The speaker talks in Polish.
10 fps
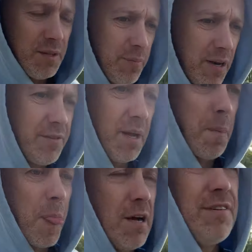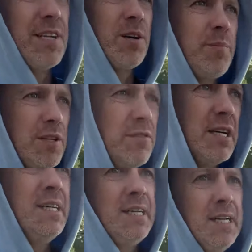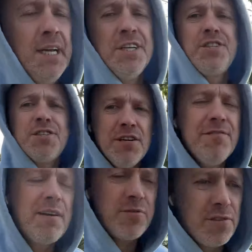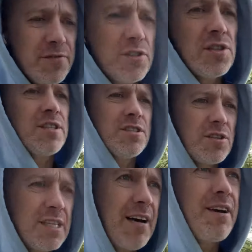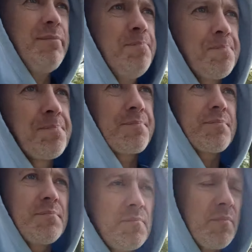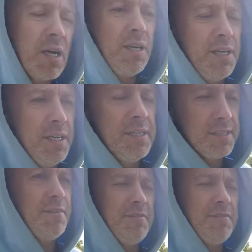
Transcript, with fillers: naprawdę fajnego, panowie. I z tym Wam zostawiam, z tym